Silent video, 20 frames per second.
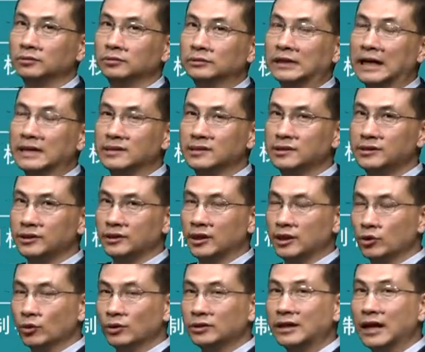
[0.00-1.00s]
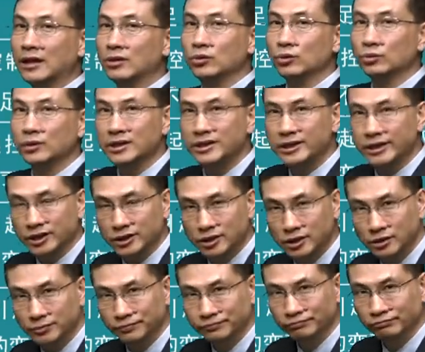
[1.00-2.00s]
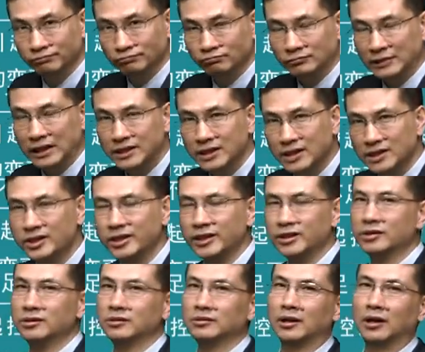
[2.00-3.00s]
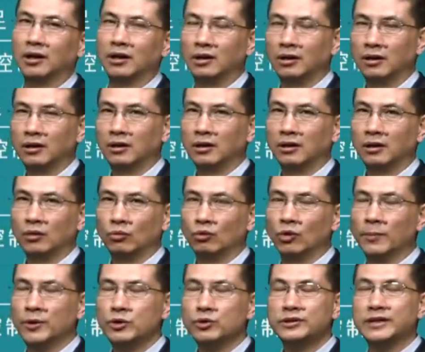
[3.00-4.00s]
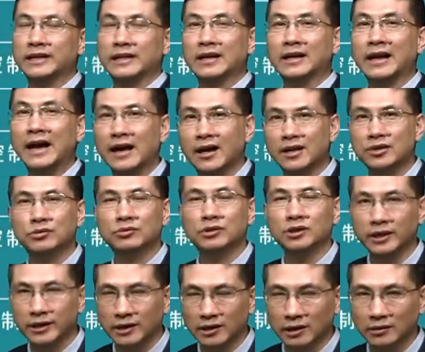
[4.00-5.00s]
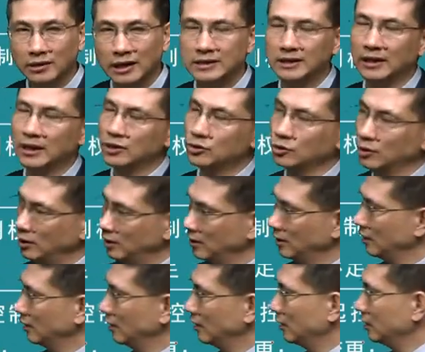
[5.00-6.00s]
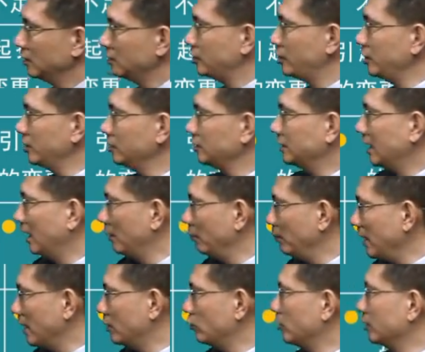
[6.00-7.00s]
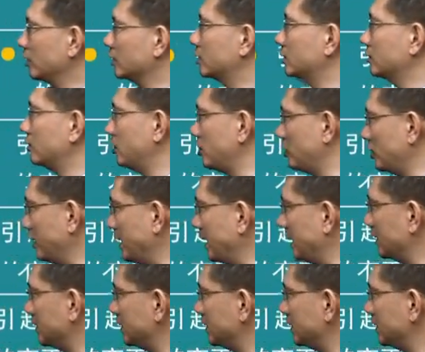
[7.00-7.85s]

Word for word: 它自己呢有个单独的解释。那这个解释呢，我们就简单看看就可以了。他这样来说，经常面对的是企业